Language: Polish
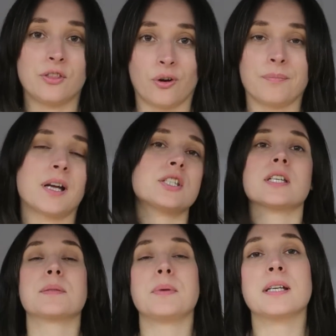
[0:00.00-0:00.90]
No, a dzisiaj
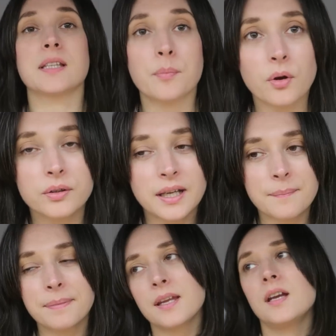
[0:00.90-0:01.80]
jest piękna pogoda.
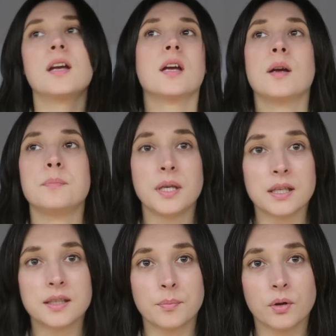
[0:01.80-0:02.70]

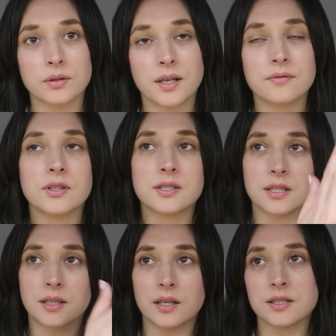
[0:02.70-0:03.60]
Piękna pogoda,
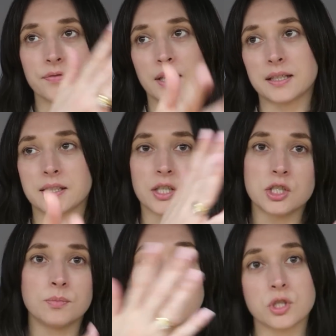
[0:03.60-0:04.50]
wiecie, tak jest w kratkę.
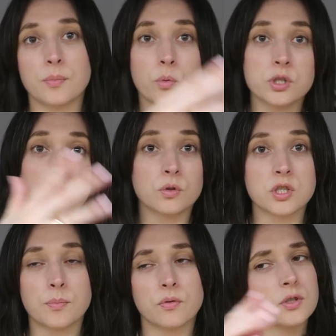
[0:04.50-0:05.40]
Zimno, ciepło, zimno,
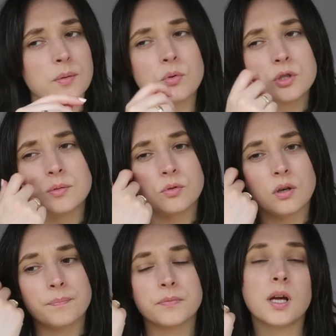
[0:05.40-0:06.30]
ciepło. Wczoraj było
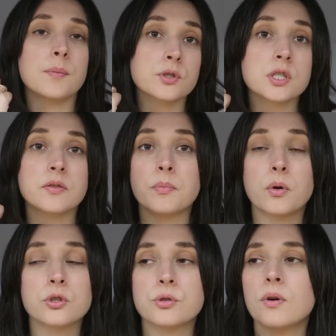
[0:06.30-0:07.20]
zimno, no ale później się
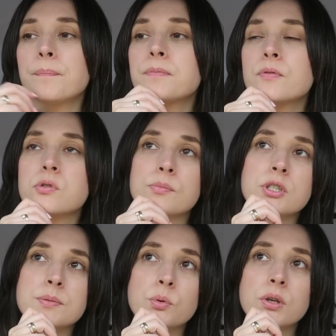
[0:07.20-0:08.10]
wypogodziło. Wyszłam
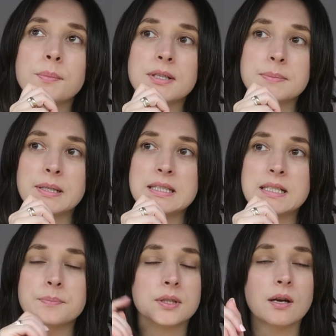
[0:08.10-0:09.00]
dzisiaj z Brunkiem na
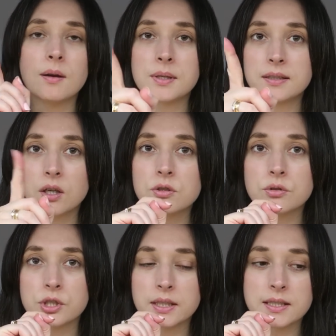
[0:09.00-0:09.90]
spacer, spotkałam jednego
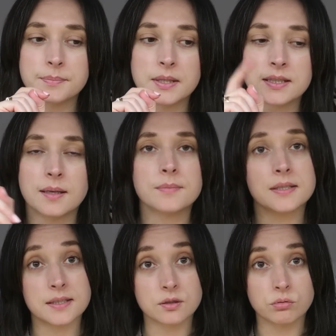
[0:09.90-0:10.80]
sąsiada z pieskiem
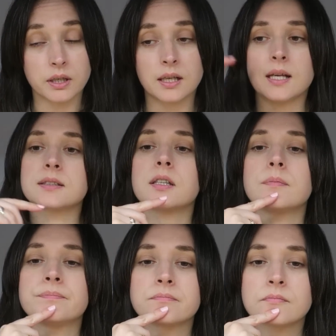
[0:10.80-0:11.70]
z drugiej
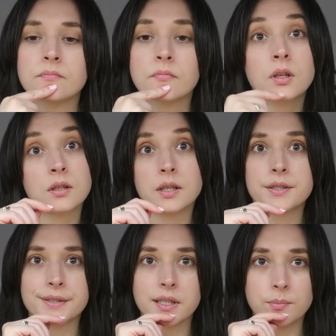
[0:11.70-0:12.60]
klatki.
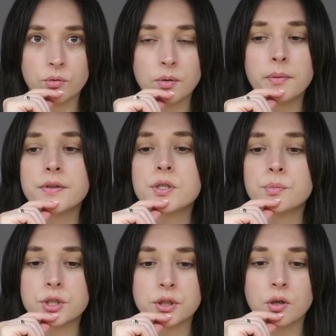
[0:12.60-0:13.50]
Jakiś taki miły, powiedział
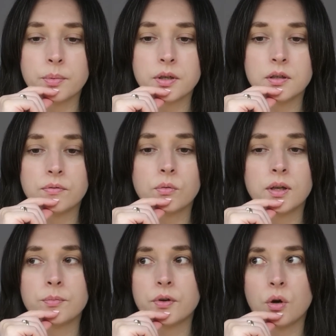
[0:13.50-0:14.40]
mi dzień dobry i w
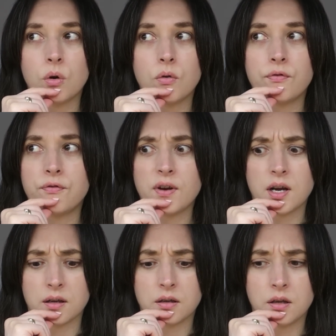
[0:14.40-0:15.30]
ogóle mówię, o
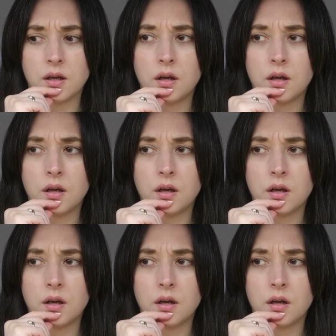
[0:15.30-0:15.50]
fuck,